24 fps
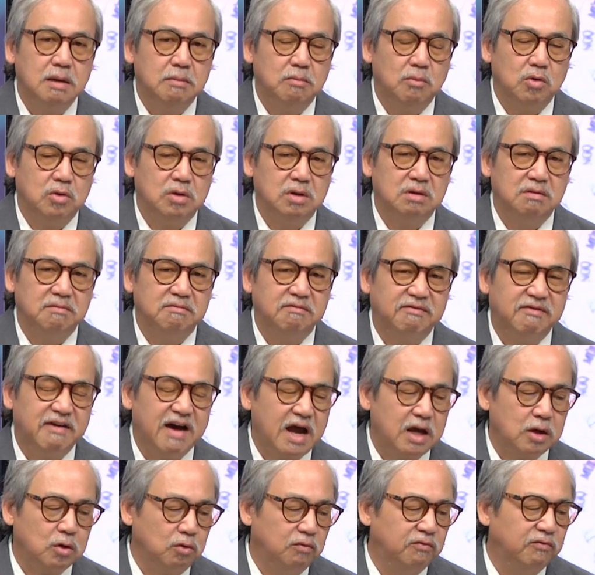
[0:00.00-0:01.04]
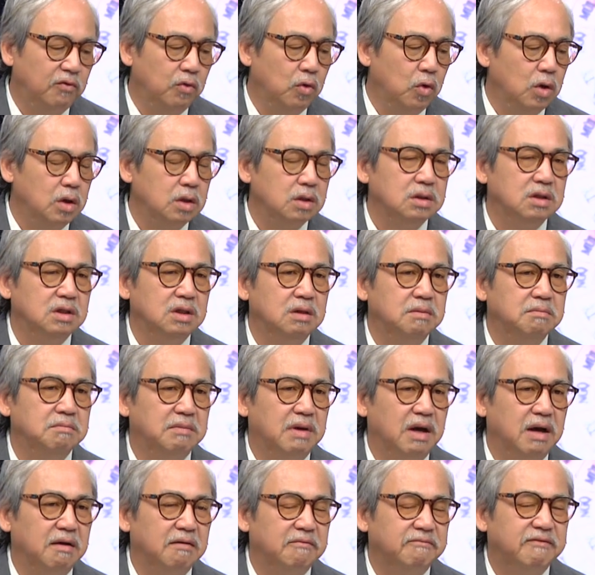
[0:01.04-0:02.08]
một người vai của vua nhưng
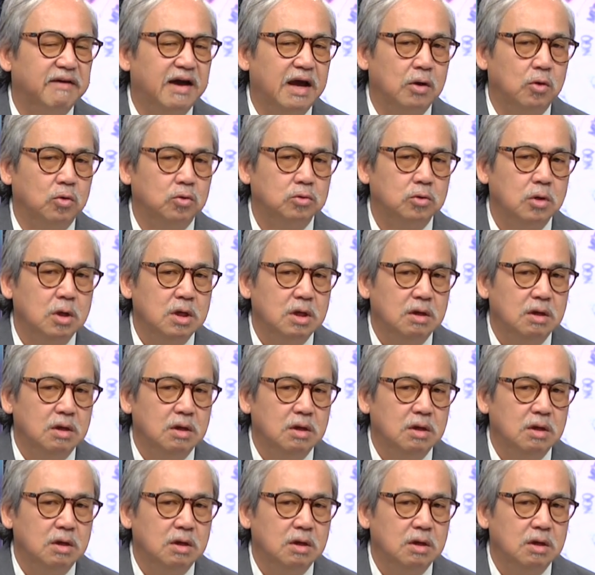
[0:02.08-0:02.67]
mà vai của